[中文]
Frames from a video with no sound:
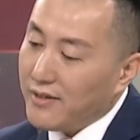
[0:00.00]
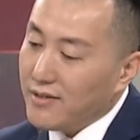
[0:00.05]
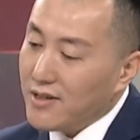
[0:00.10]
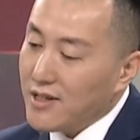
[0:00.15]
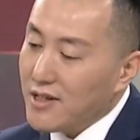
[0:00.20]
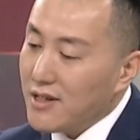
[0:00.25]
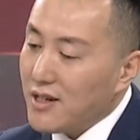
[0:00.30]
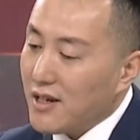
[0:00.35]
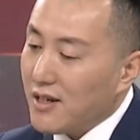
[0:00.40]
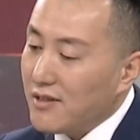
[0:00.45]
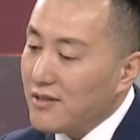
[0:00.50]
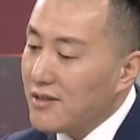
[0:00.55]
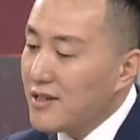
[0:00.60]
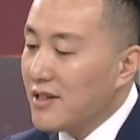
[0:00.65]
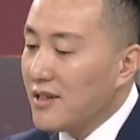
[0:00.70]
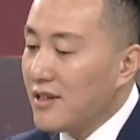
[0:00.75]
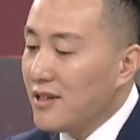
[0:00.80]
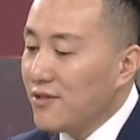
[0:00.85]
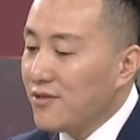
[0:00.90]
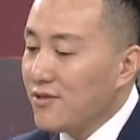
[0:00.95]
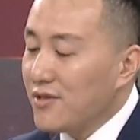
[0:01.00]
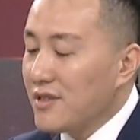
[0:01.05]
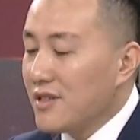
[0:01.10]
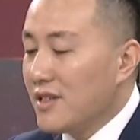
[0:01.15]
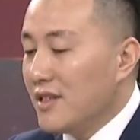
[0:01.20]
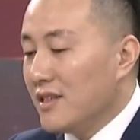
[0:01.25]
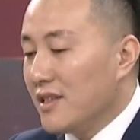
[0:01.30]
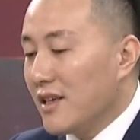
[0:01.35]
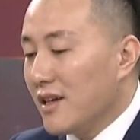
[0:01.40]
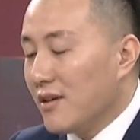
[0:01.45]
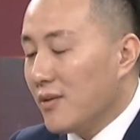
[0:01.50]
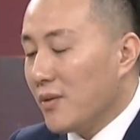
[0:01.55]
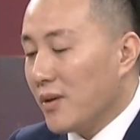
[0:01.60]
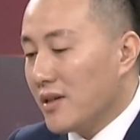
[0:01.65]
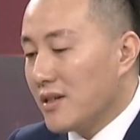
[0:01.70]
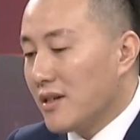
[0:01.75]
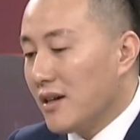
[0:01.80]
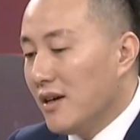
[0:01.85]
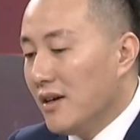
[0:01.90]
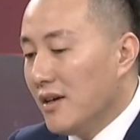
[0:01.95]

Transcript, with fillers: 市场是又进行一个回撤。